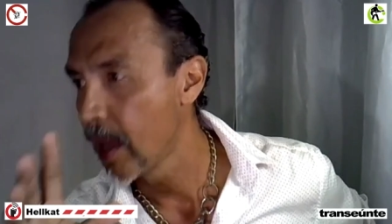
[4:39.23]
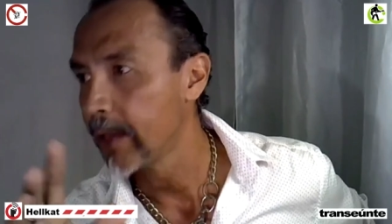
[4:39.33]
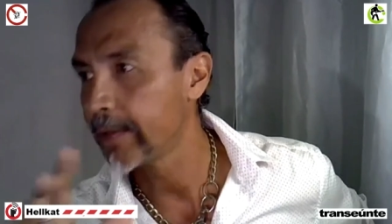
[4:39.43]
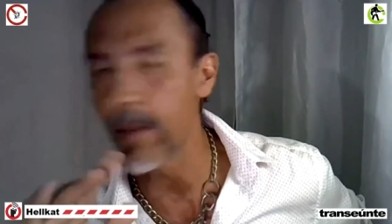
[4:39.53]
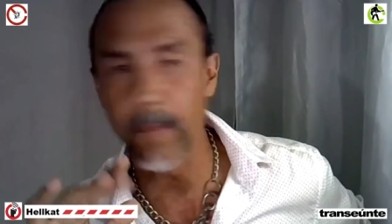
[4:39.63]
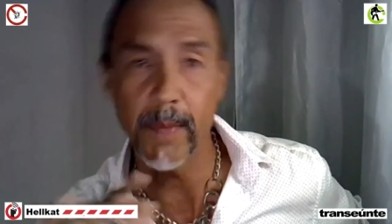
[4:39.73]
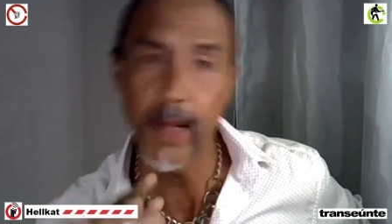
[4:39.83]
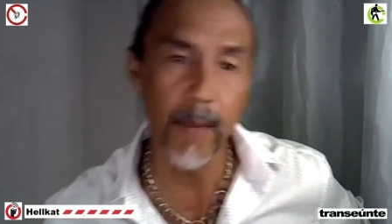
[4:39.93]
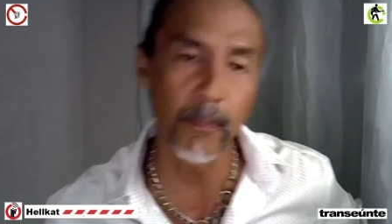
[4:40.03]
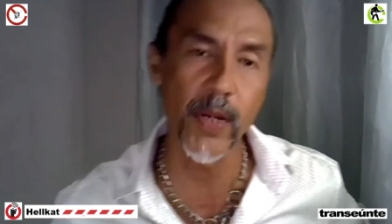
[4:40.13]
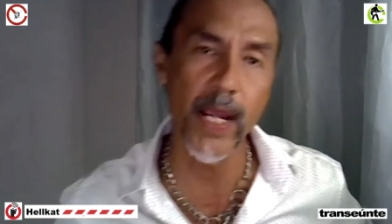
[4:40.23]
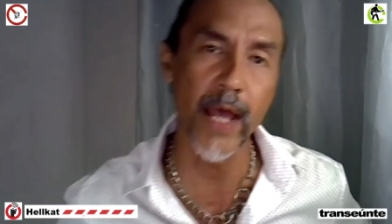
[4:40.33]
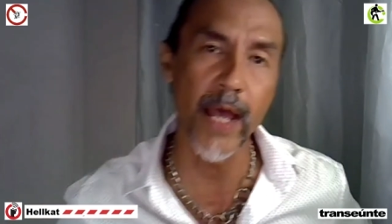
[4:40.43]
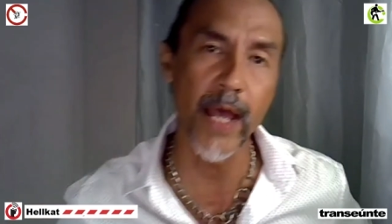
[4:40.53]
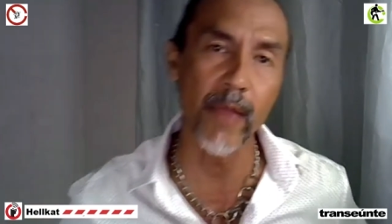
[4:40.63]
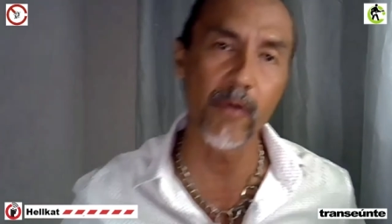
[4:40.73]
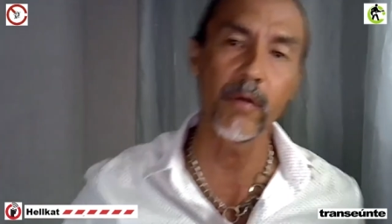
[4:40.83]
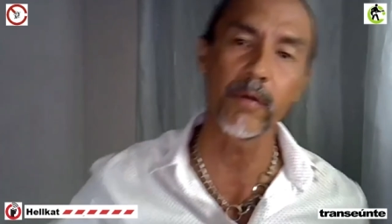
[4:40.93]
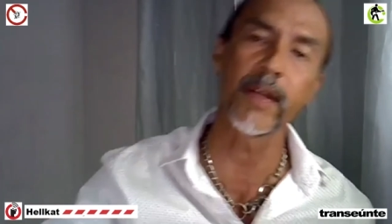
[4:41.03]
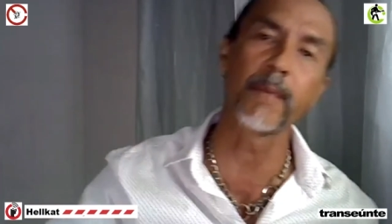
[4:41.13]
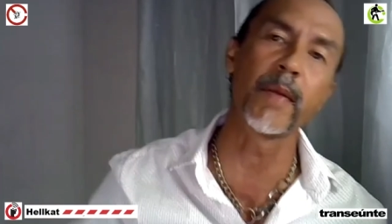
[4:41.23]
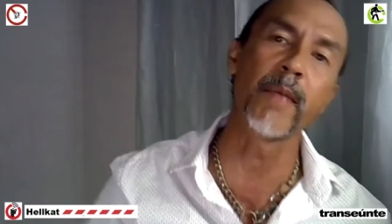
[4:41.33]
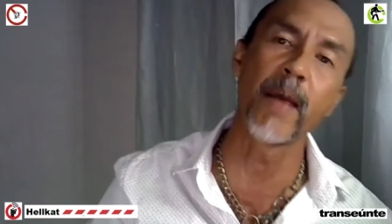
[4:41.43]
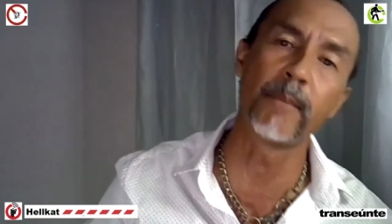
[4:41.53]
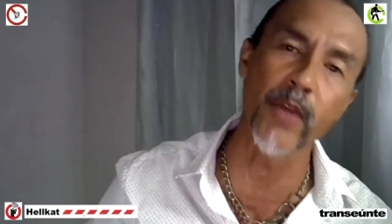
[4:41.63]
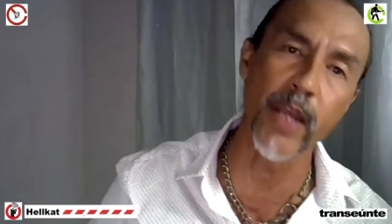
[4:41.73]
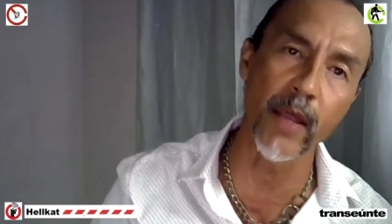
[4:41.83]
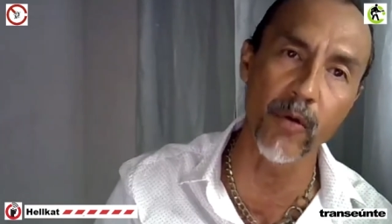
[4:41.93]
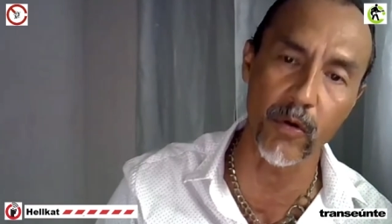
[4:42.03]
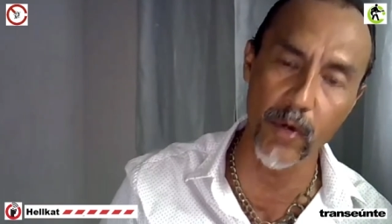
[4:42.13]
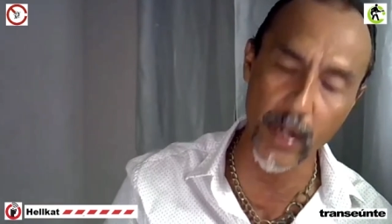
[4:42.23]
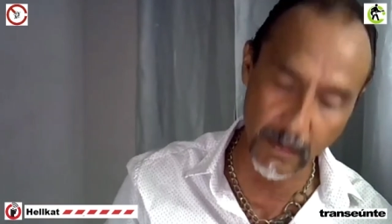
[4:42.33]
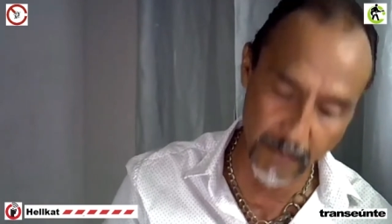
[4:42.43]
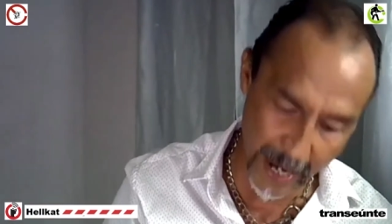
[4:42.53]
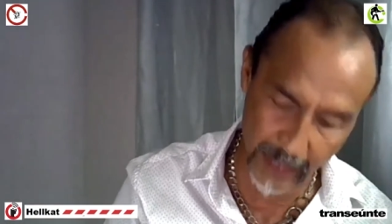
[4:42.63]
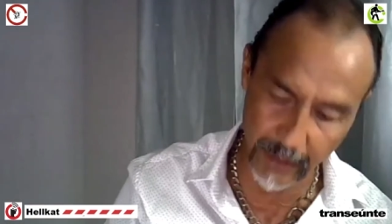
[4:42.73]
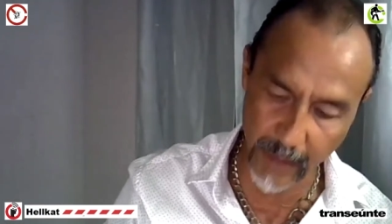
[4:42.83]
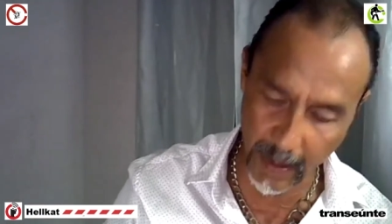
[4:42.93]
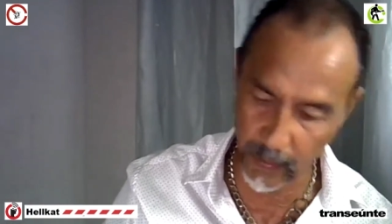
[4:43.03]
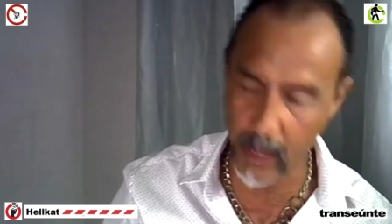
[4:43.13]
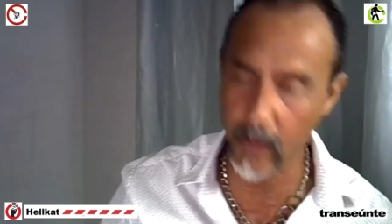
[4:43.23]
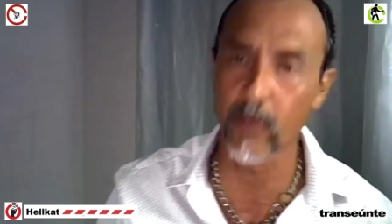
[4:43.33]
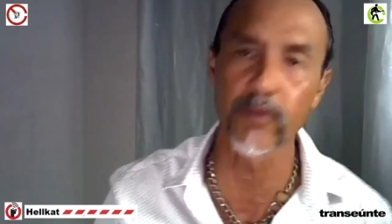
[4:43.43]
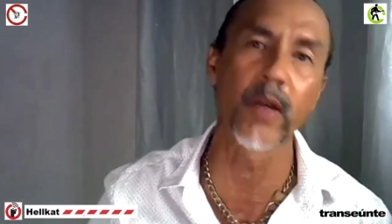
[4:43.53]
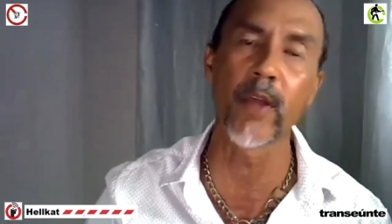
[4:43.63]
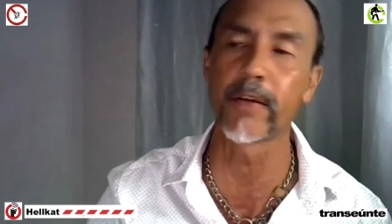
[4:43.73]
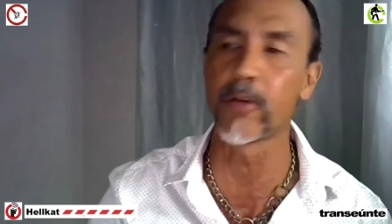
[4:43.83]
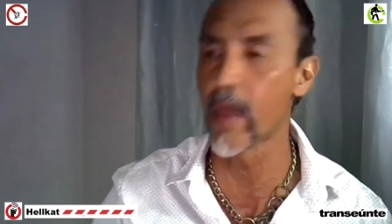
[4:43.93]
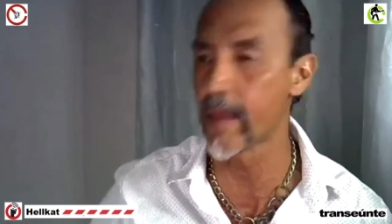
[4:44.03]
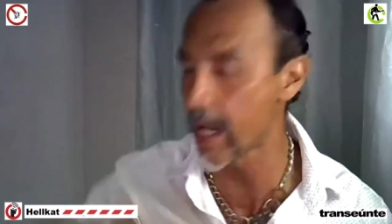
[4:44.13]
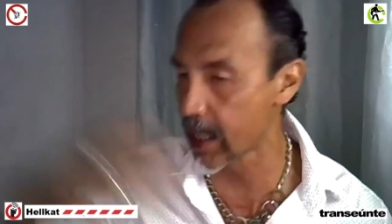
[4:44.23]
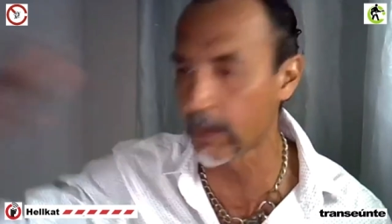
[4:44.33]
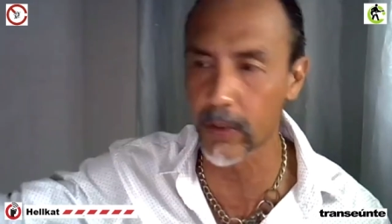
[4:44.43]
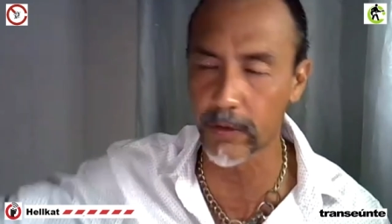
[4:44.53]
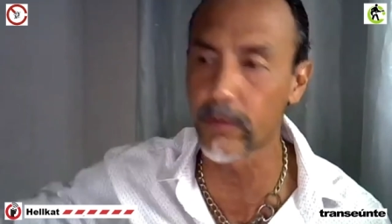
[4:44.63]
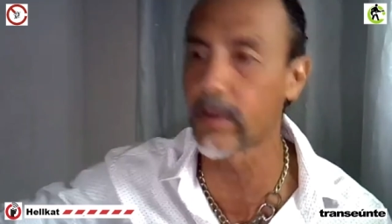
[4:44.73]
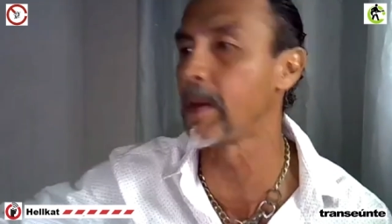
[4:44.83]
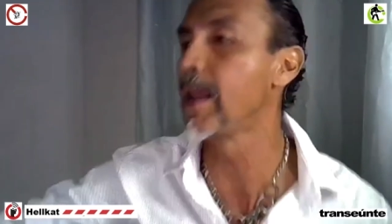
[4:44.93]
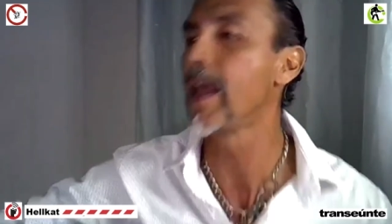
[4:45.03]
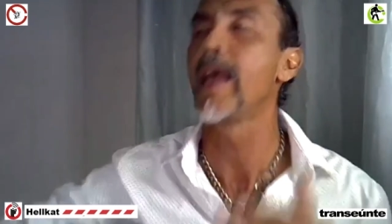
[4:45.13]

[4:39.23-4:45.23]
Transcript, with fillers: Siempre me han apoyado, siempre me he apoyado con el MAC, me he apoyado con Seguridad Ciudadana, Protección Civil,